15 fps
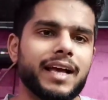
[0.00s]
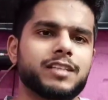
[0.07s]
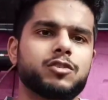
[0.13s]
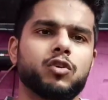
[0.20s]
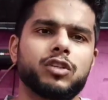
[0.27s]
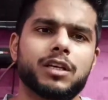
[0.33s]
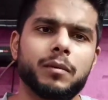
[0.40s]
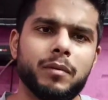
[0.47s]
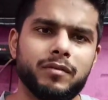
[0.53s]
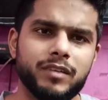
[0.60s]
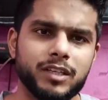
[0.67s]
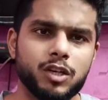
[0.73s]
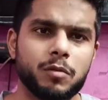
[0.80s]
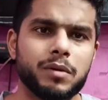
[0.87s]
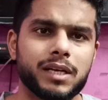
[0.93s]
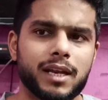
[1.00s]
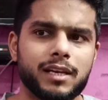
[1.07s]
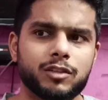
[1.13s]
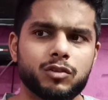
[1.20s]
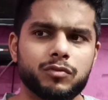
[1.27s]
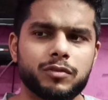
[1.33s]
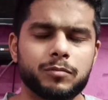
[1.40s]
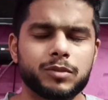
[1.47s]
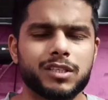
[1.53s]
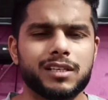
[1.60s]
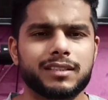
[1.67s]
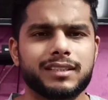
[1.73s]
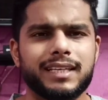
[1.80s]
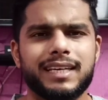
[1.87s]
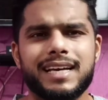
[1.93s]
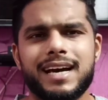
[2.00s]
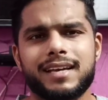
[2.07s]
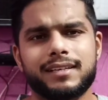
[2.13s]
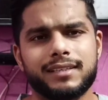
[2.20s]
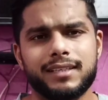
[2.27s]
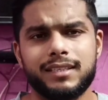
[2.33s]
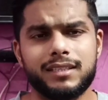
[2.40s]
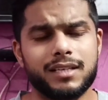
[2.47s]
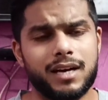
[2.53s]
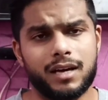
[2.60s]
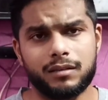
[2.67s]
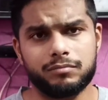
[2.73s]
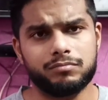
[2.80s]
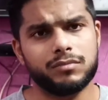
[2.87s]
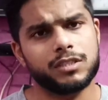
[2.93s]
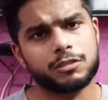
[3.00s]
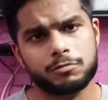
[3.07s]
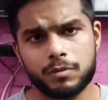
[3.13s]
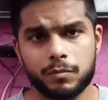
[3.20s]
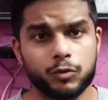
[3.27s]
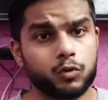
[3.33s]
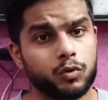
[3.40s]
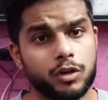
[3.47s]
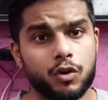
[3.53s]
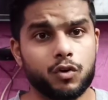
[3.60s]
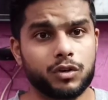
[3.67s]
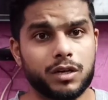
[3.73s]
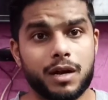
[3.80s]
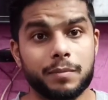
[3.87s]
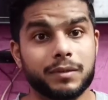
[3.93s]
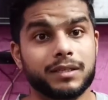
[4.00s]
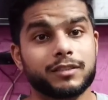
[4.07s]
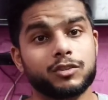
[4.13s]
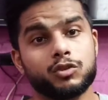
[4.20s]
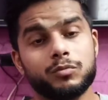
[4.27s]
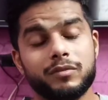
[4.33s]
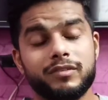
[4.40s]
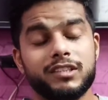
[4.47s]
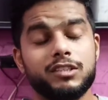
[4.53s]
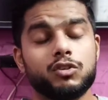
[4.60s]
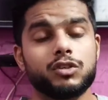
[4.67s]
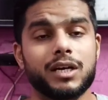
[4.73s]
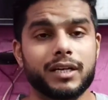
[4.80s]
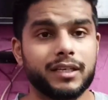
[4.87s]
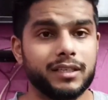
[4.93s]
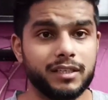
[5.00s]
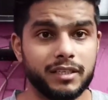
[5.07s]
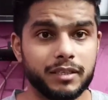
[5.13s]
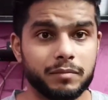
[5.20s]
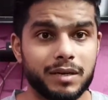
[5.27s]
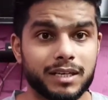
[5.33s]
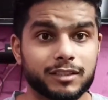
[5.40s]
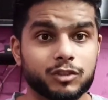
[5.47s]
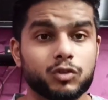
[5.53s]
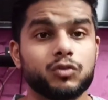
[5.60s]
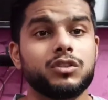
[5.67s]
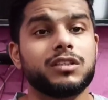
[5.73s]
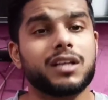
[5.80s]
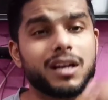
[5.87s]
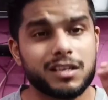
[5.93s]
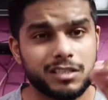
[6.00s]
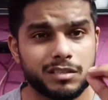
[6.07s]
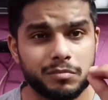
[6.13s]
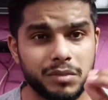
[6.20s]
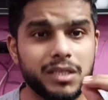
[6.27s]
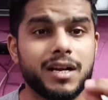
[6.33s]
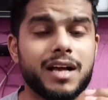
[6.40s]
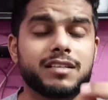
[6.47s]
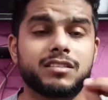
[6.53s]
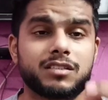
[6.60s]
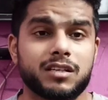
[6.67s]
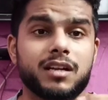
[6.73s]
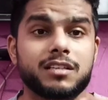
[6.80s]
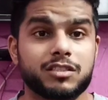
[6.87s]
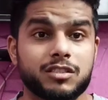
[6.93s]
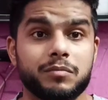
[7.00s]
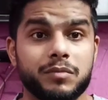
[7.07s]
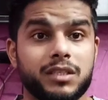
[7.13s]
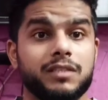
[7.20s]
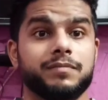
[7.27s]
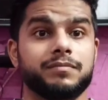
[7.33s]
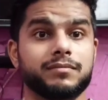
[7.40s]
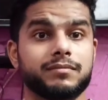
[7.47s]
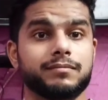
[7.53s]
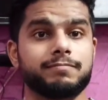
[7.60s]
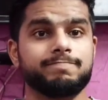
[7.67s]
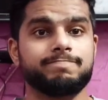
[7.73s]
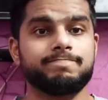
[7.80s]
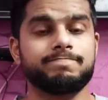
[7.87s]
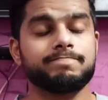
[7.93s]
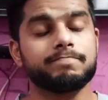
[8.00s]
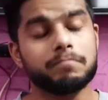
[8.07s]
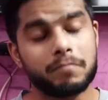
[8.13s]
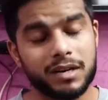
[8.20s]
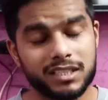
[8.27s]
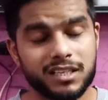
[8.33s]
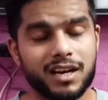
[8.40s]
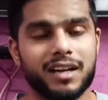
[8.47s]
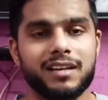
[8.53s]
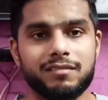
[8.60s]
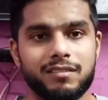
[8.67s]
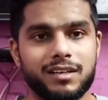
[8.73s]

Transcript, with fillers: ऐसा होता है कि मैं वीडियो बना लेता हूँ फिर मुझे लगता है यार नहीं यार इसमें भी थोड़ा और काम करता तो मैं वीडियो उठा के डिलीट मार देता हूँ ट्रस्ट मी गाइस ट्रस्ट मी मजा आने